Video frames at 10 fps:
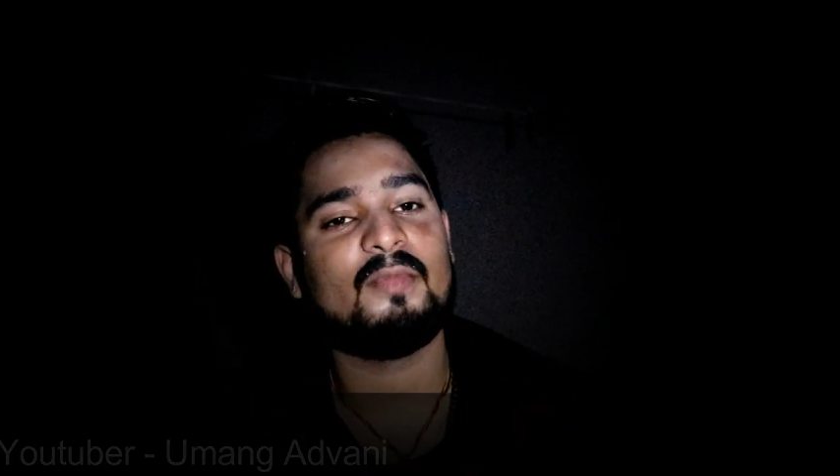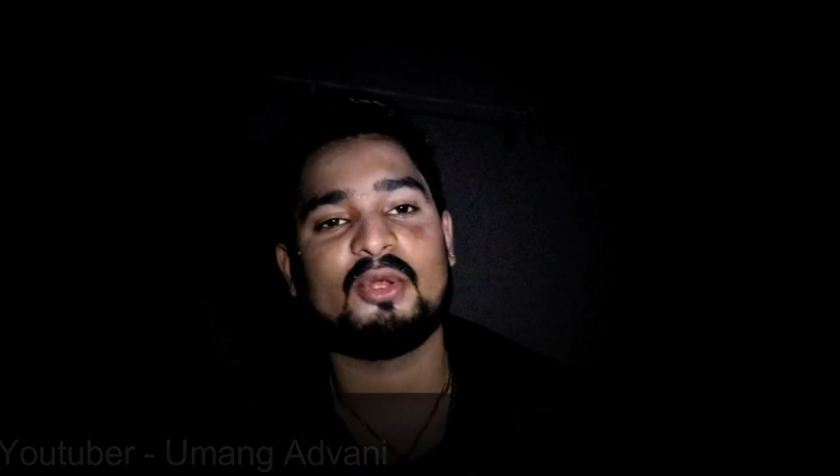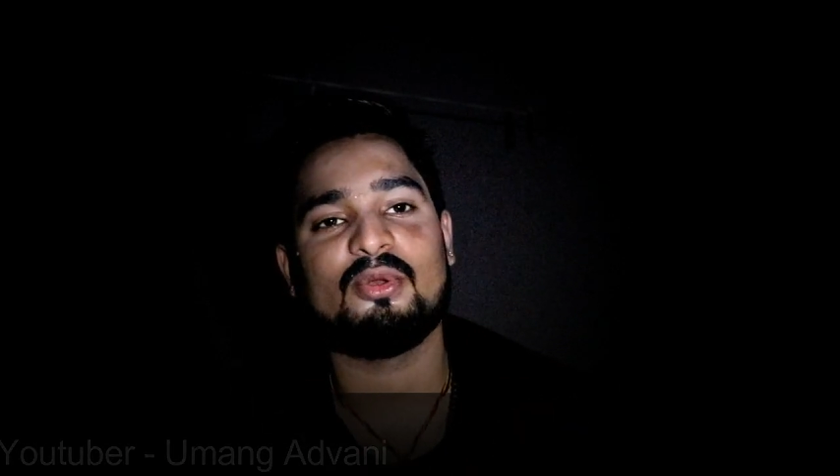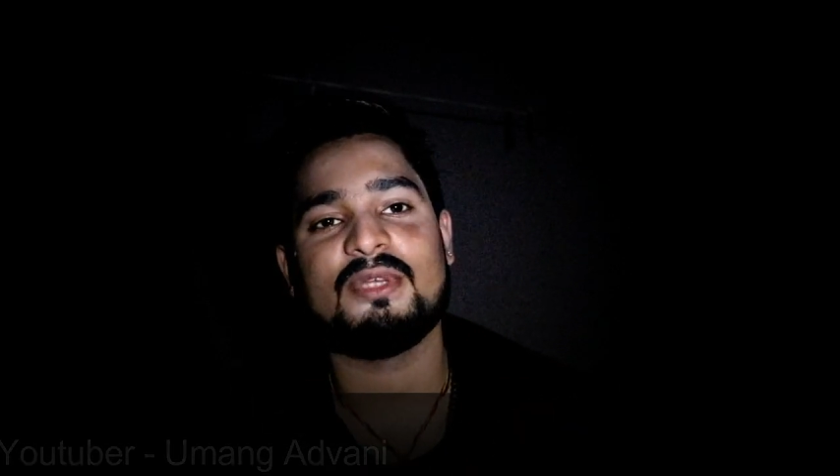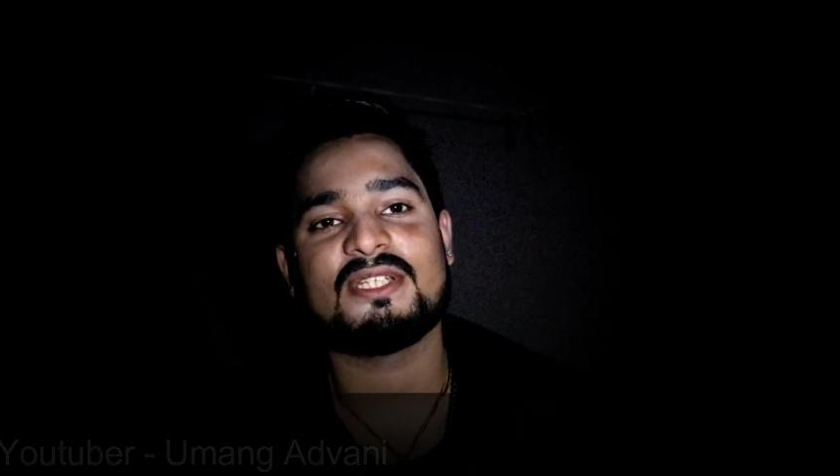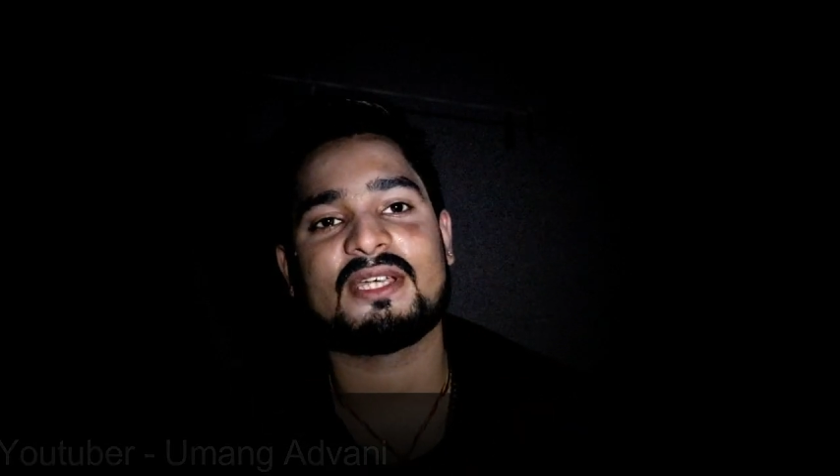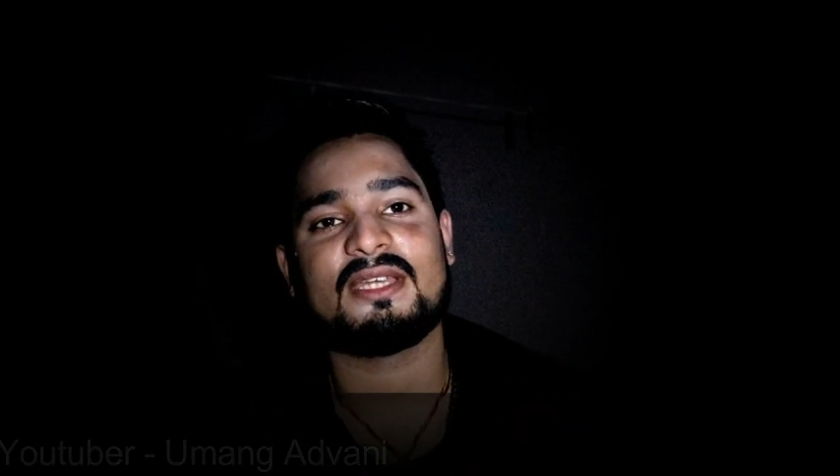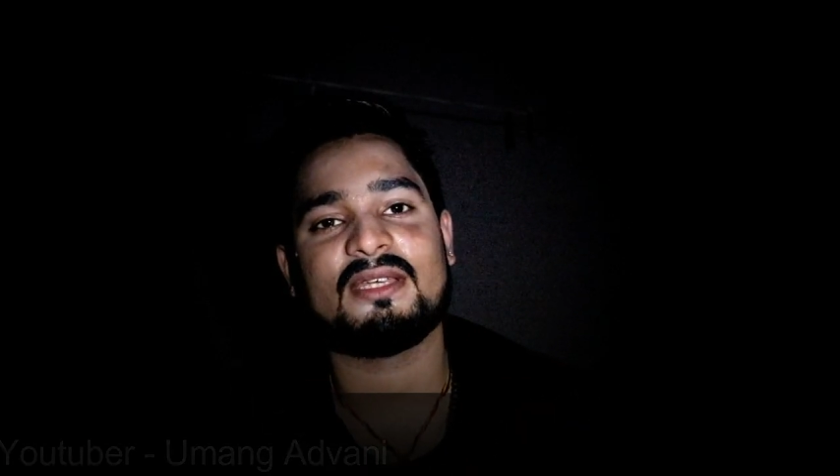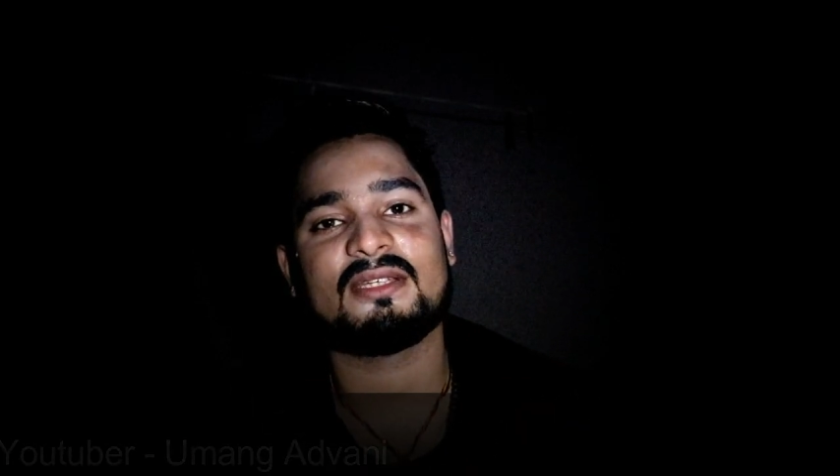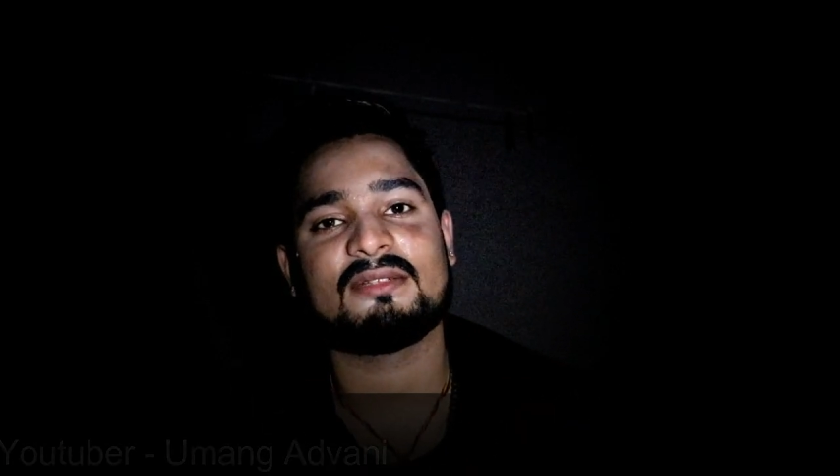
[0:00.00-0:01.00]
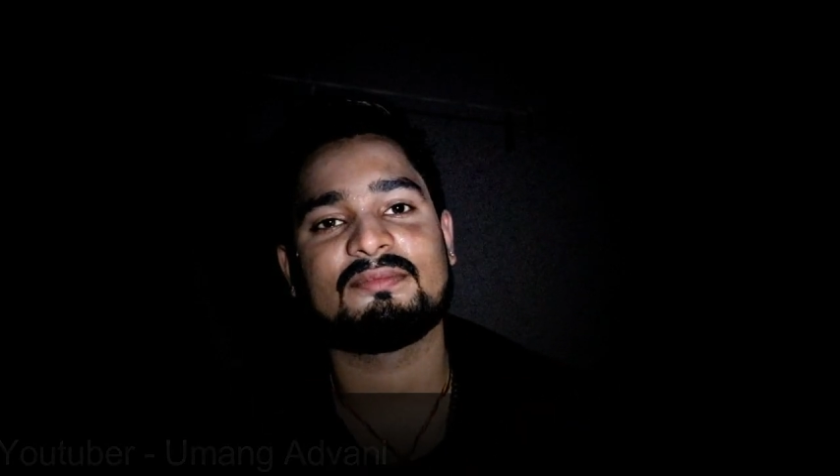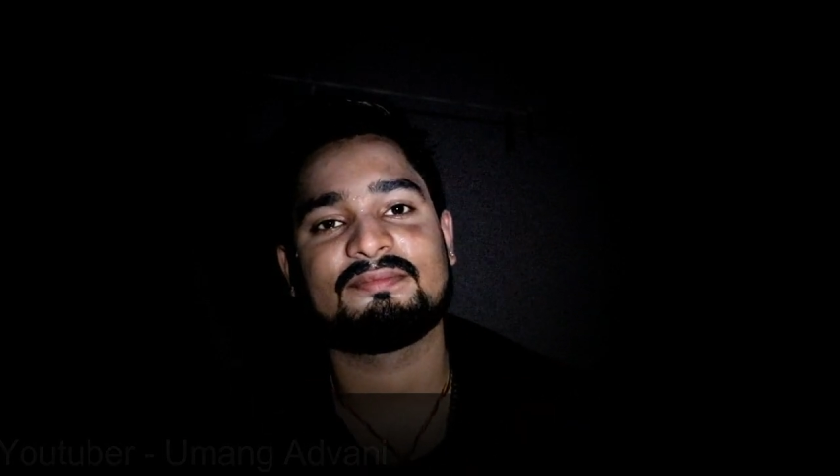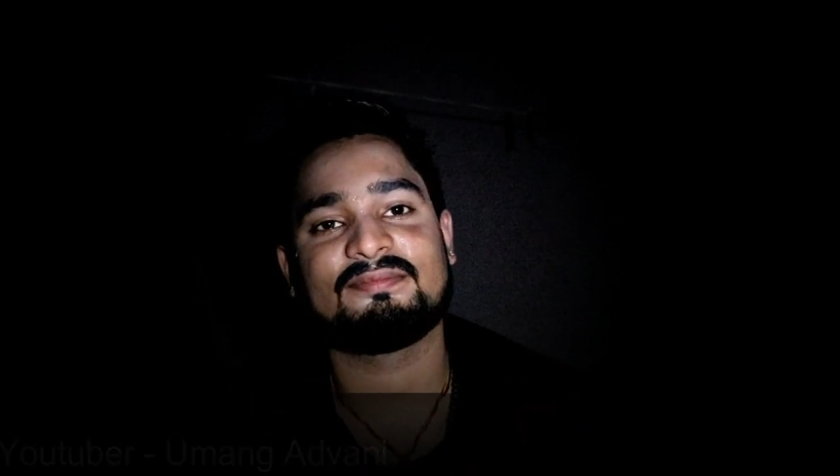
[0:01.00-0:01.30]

बिल्कुल भी जगह नहीं है